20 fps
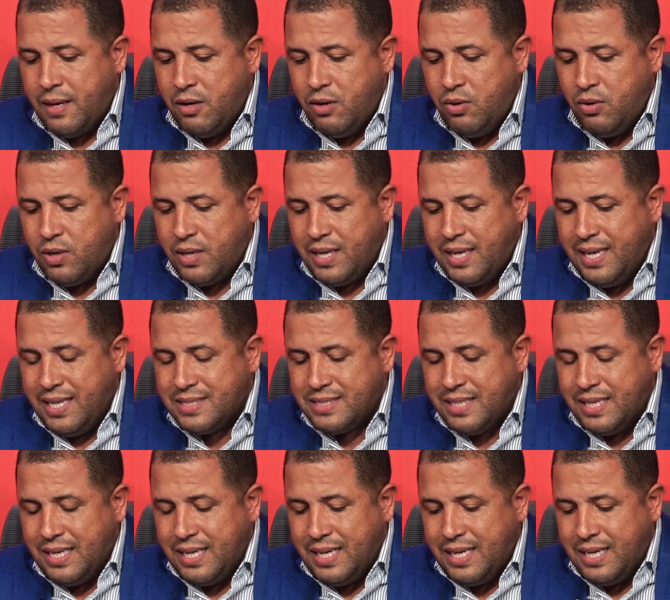lo que
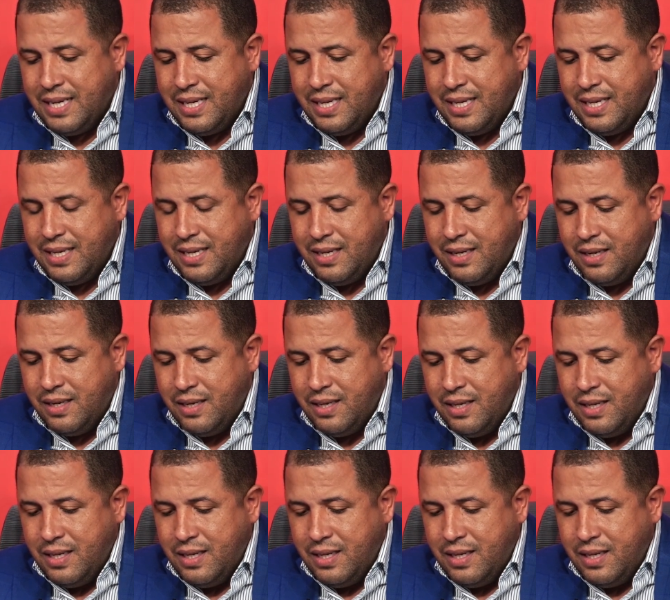es la, el,